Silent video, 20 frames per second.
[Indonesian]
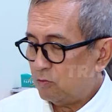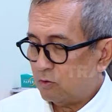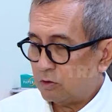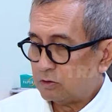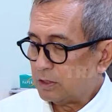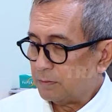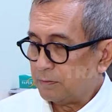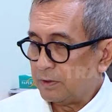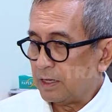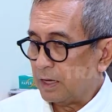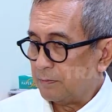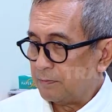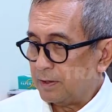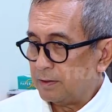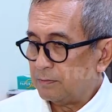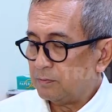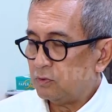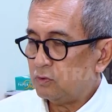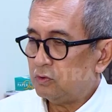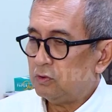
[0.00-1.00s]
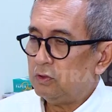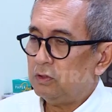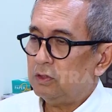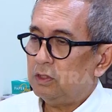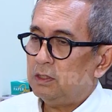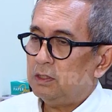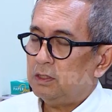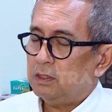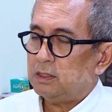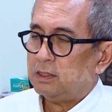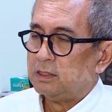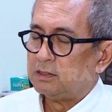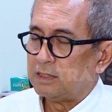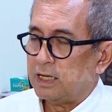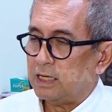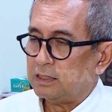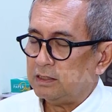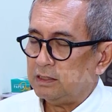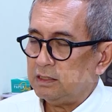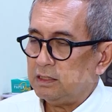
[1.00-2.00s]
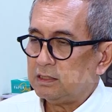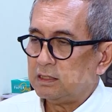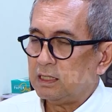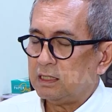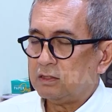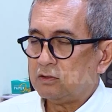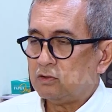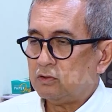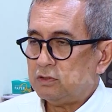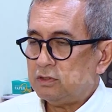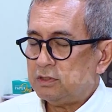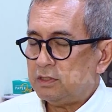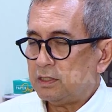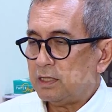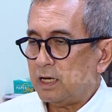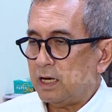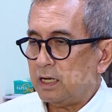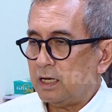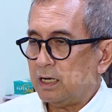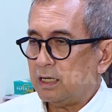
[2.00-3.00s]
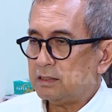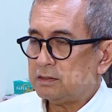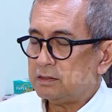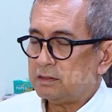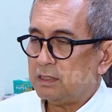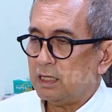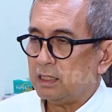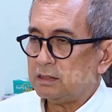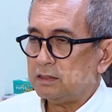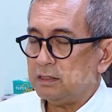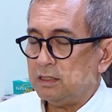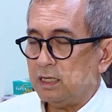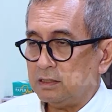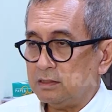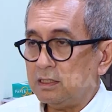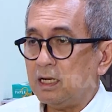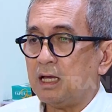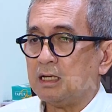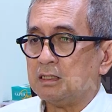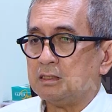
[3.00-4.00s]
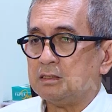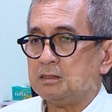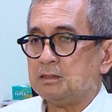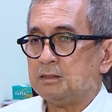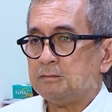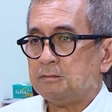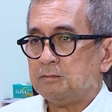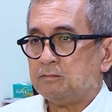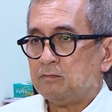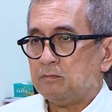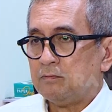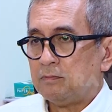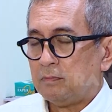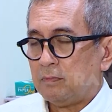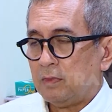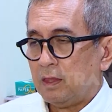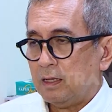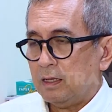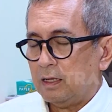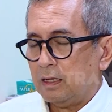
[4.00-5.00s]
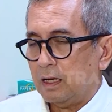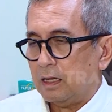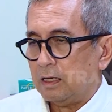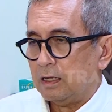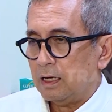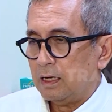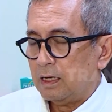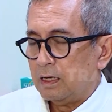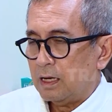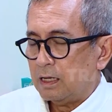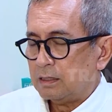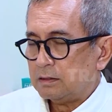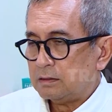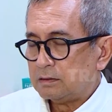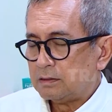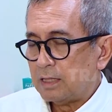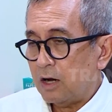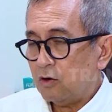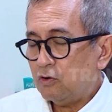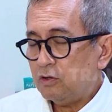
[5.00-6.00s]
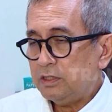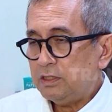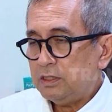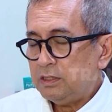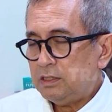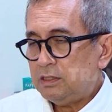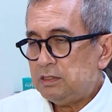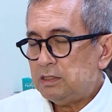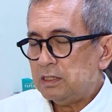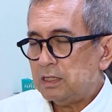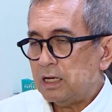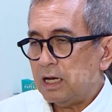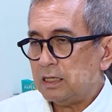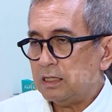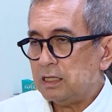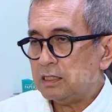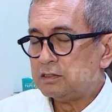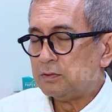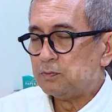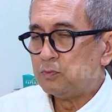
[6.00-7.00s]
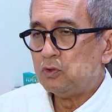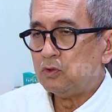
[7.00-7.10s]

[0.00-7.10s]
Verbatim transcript: mau sampai kapanpun, saat ini kan kondisi KRL sedang tidak jelas. Karena tahun ini ada 10